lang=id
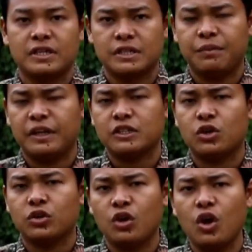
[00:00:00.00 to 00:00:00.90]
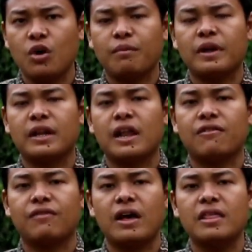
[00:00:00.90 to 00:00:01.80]
Seperti contoh pada
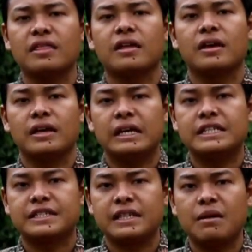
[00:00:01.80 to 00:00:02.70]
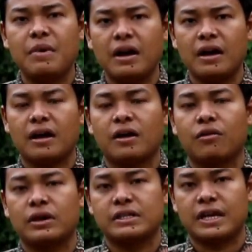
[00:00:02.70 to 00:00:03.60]
lafaz ijtama'a
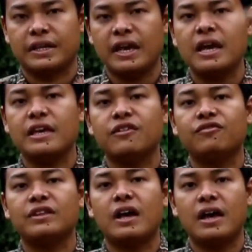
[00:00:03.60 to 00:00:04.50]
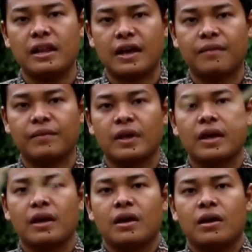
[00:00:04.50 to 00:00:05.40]
wazannya ifta'ala.
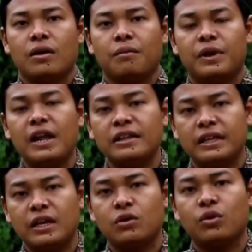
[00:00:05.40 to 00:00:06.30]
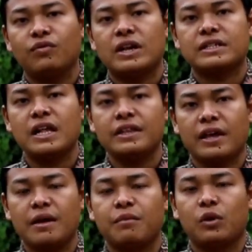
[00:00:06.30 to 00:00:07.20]
Berarti huruf
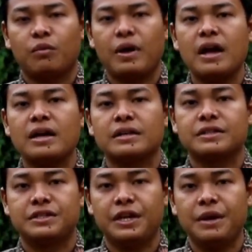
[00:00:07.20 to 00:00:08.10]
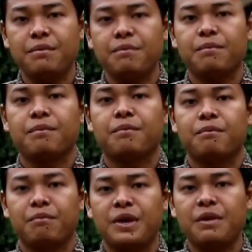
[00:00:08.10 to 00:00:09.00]
asalnya berupa jim,
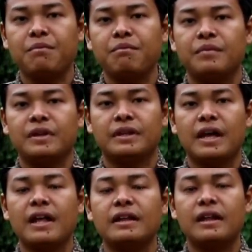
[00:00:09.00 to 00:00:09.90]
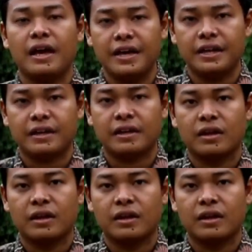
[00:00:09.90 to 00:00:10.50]
mim, dan ain.